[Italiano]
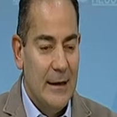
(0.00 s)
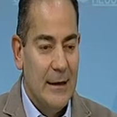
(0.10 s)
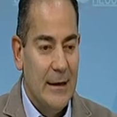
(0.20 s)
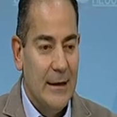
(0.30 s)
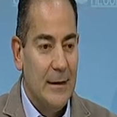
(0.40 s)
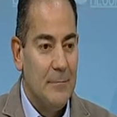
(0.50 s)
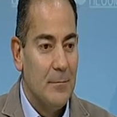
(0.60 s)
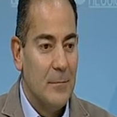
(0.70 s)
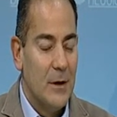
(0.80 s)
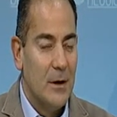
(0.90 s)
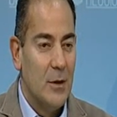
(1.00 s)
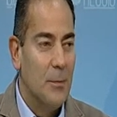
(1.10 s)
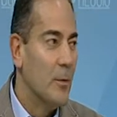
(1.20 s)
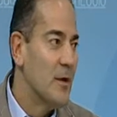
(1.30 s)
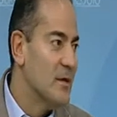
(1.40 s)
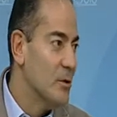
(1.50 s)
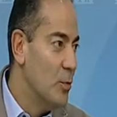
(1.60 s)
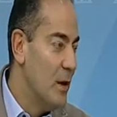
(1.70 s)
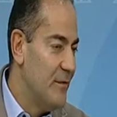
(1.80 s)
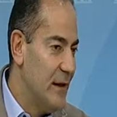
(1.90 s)
Eh, dopo questi
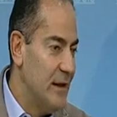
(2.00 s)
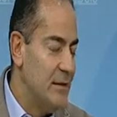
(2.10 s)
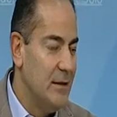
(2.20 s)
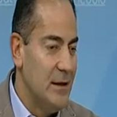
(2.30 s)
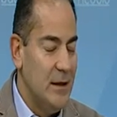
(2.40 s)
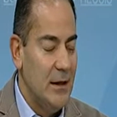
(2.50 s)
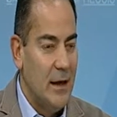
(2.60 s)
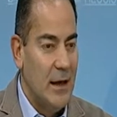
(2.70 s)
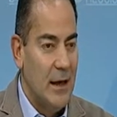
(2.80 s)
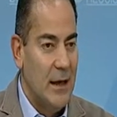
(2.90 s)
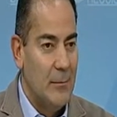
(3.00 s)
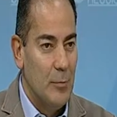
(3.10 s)
due eventi eh,